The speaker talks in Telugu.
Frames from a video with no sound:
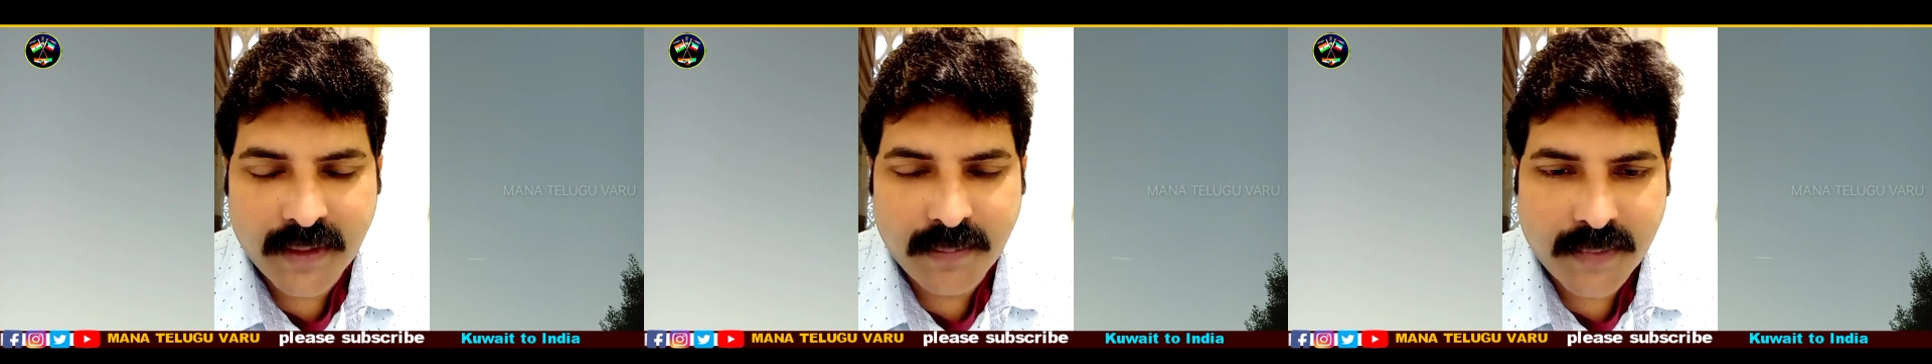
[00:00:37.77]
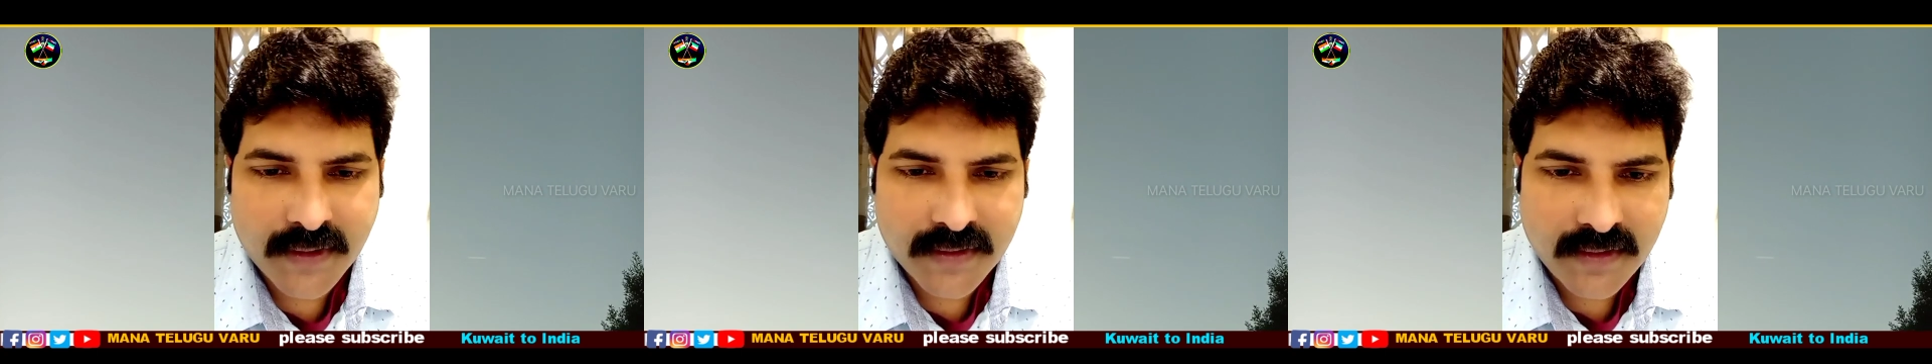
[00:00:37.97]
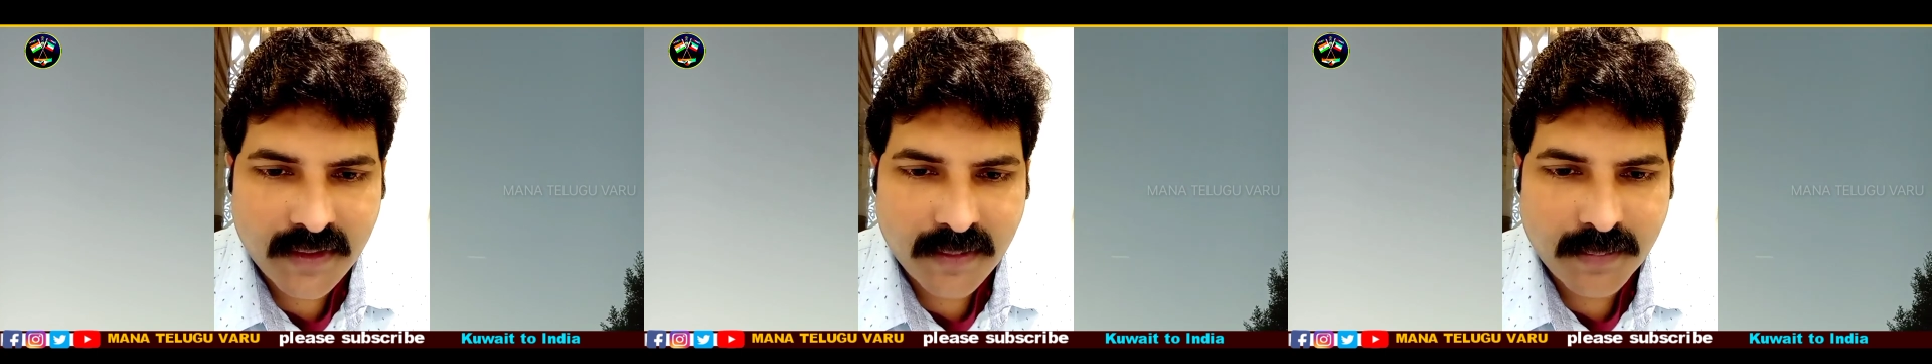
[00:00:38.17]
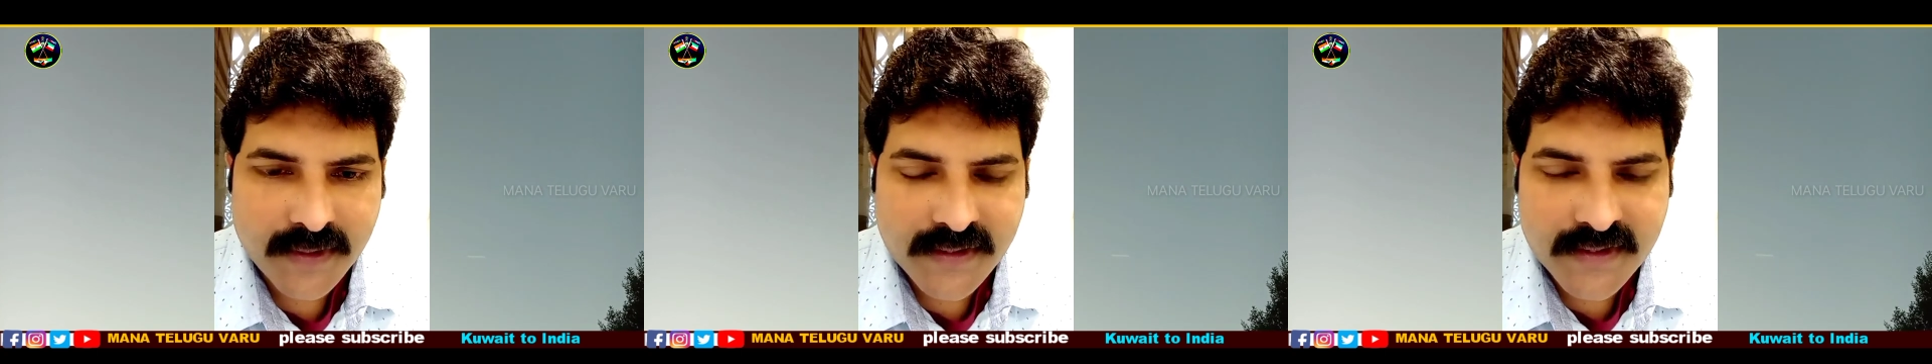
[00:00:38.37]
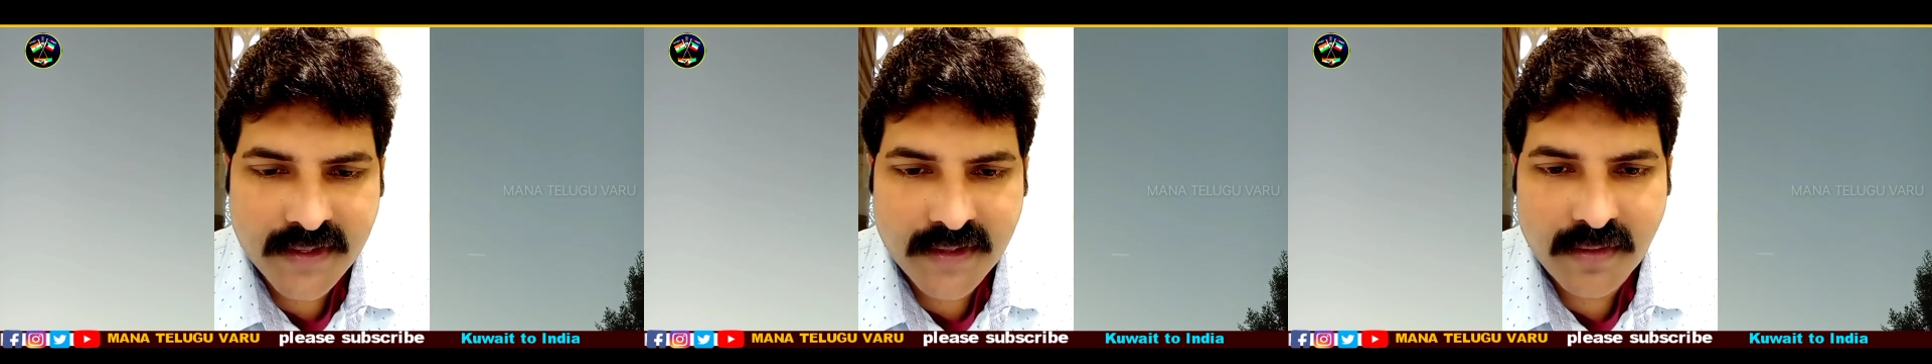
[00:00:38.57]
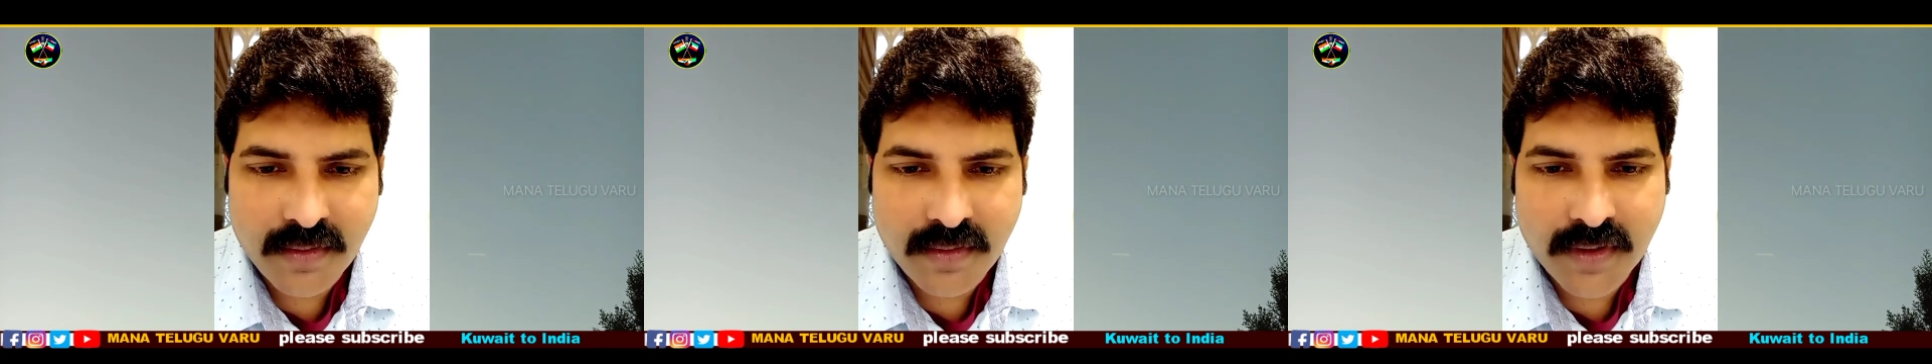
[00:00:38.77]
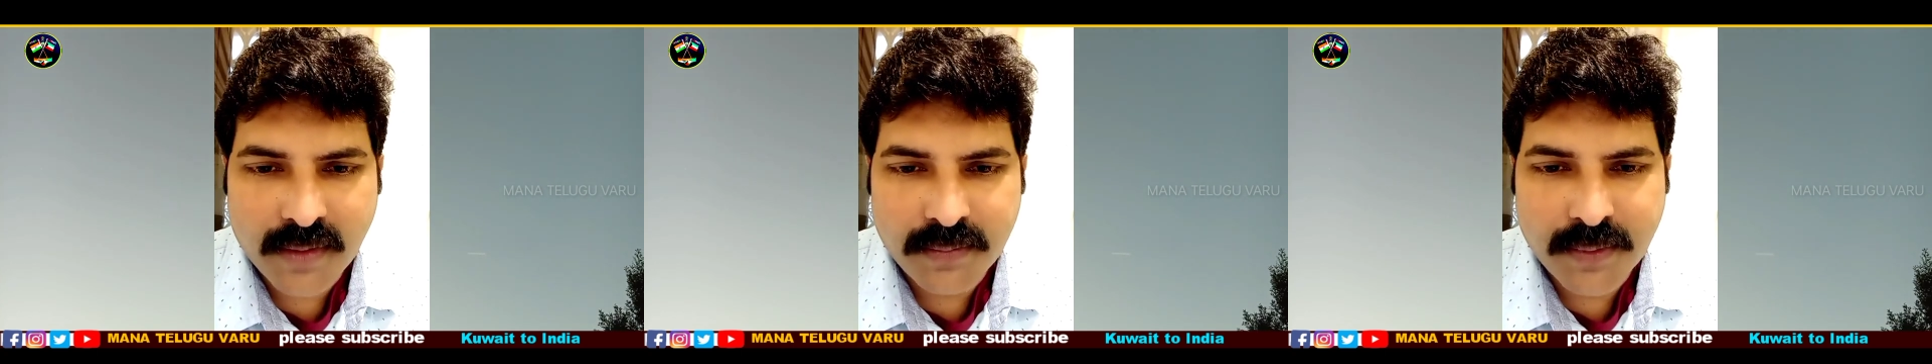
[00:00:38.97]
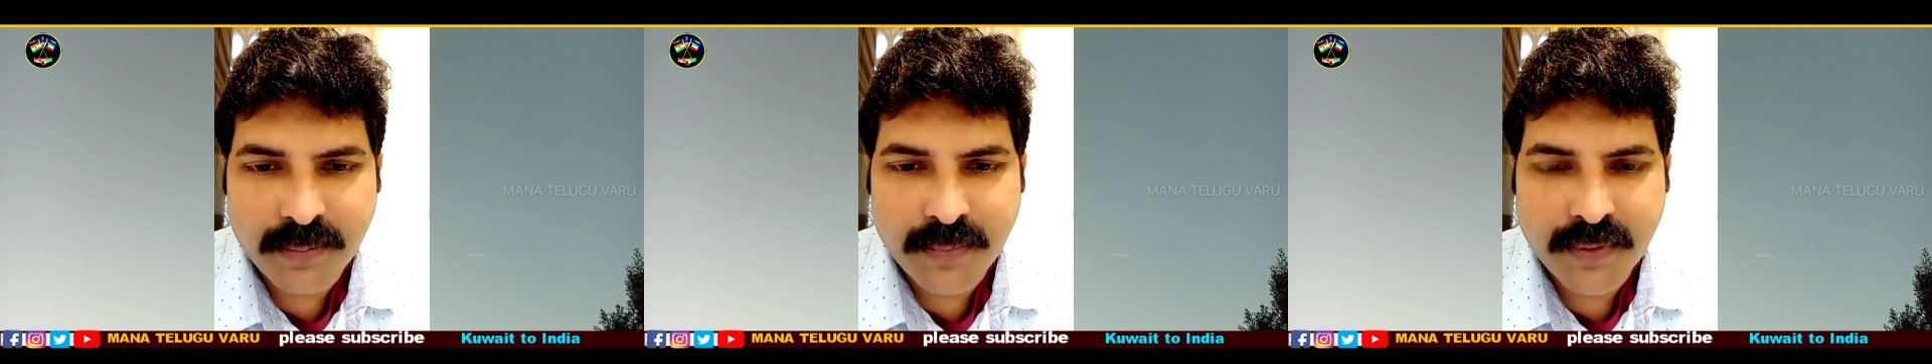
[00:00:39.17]
పడుతున్న పరిస్థితిలో ఉన్నాం
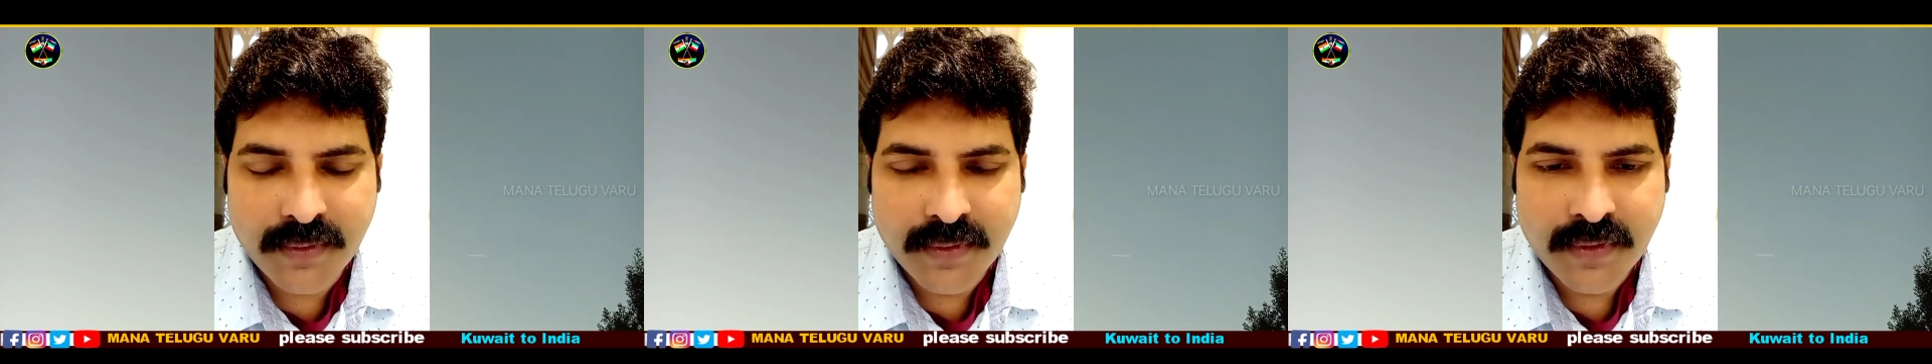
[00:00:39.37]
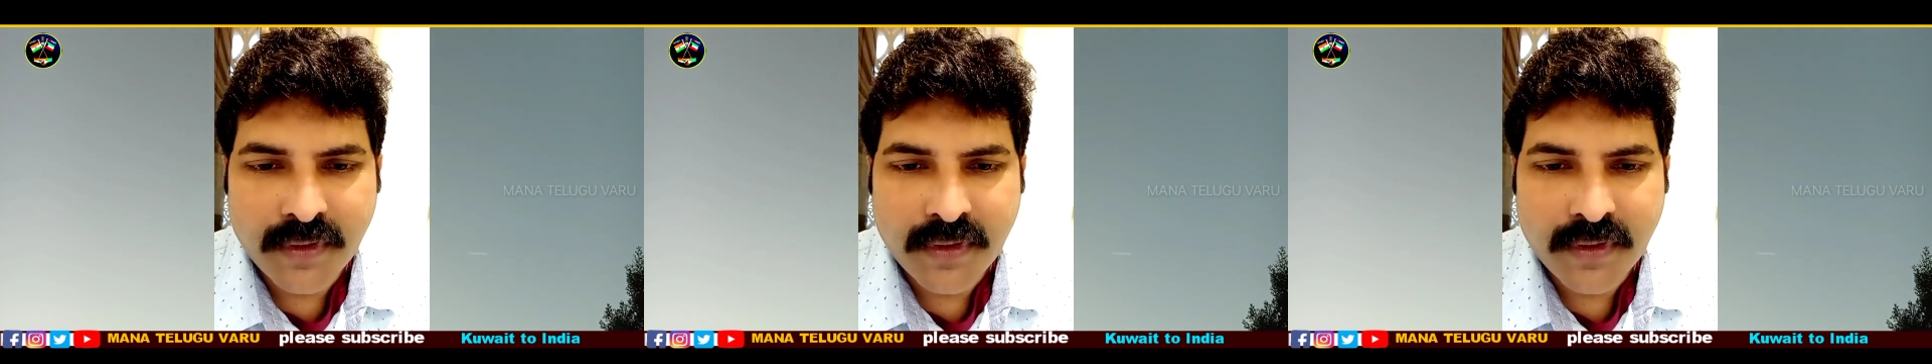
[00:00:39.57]
ఇప్పుడు